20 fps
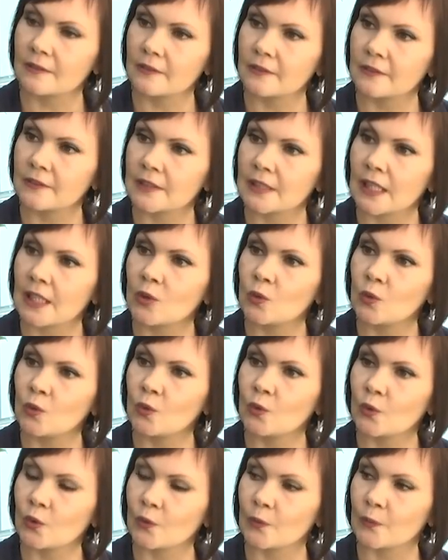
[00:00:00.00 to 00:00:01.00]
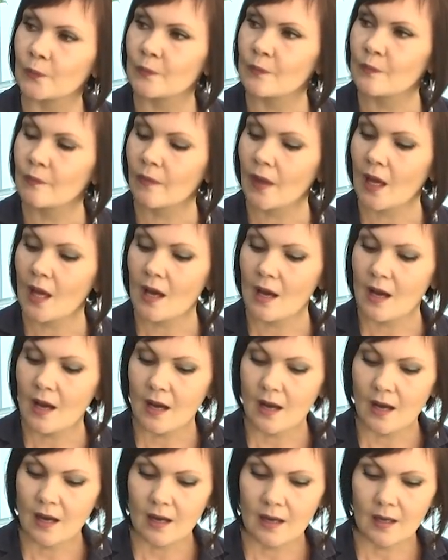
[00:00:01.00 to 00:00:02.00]
в такую
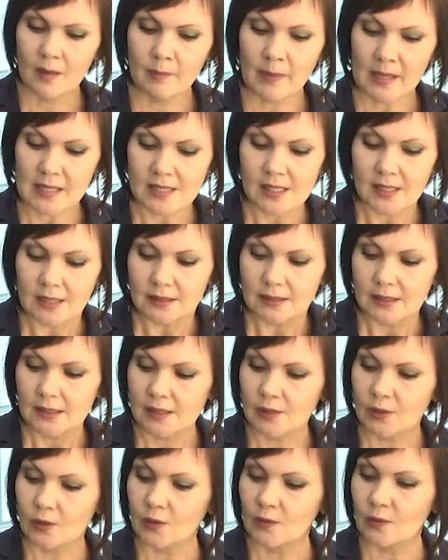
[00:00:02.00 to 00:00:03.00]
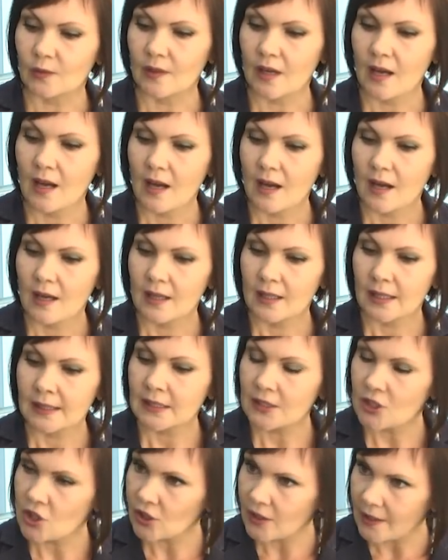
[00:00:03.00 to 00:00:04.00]
позицию,
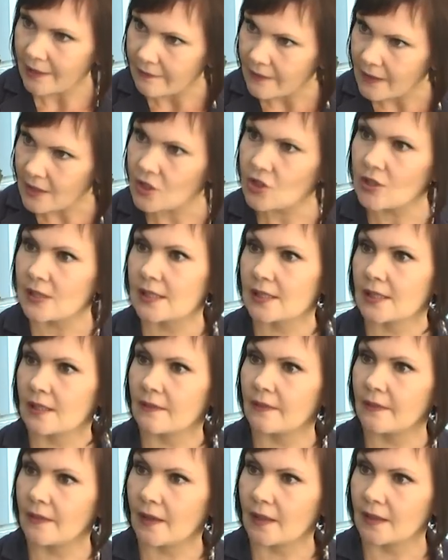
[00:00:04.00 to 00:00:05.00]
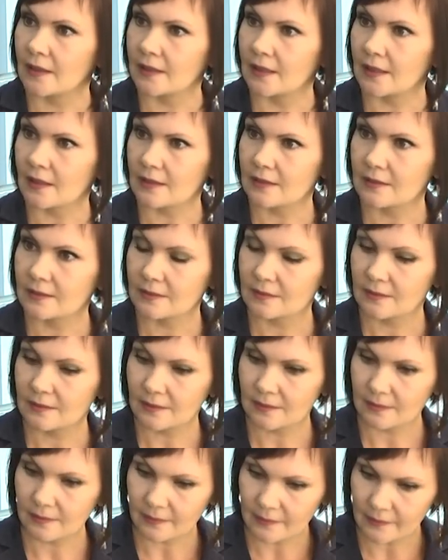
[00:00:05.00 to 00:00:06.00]
это человеческий фактор –
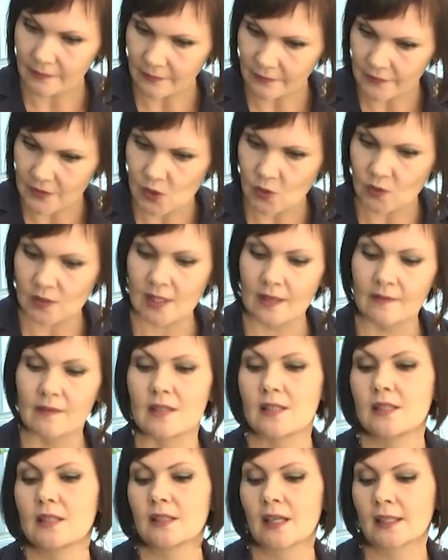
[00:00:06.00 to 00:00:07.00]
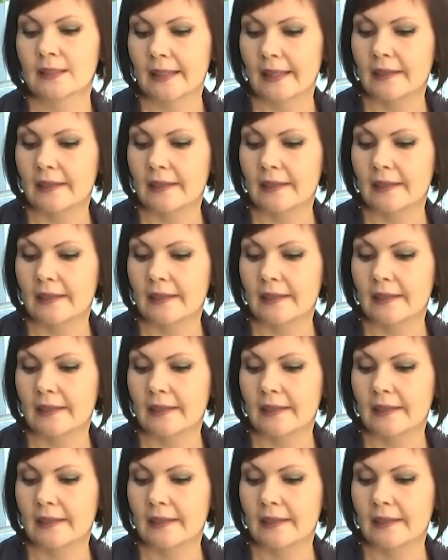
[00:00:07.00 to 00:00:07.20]
все зависит от